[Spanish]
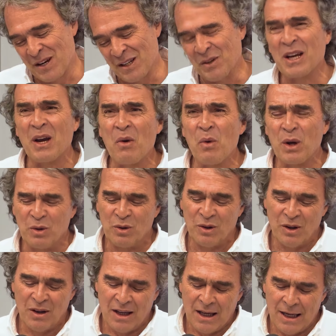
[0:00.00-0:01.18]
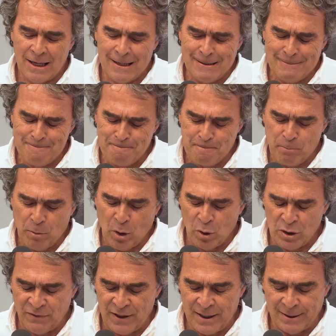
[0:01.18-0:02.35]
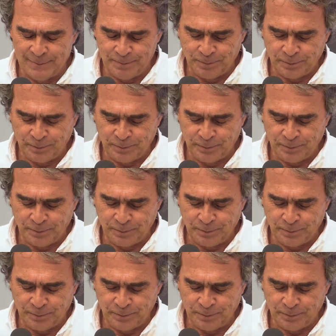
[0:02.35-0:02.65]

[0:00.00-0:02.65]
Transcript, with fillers: Bueno, qué bueno. Eh, Josefina,